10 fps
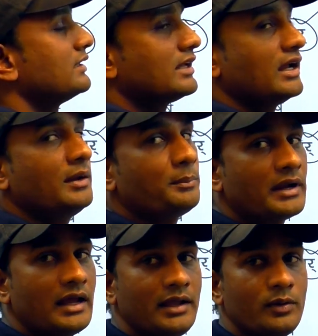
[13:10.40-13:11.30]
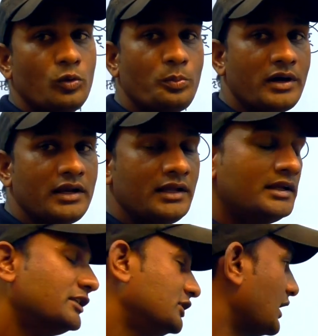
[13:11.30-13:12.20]
जाता है प्राय ऊपर
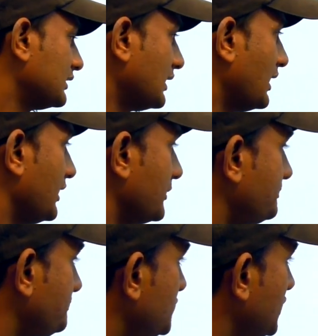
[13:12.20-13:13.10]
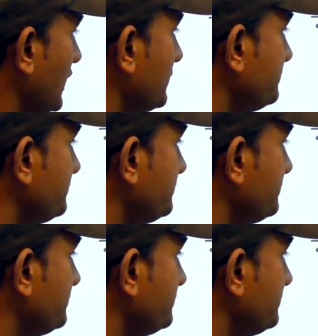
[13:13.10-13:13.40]
जाता है चले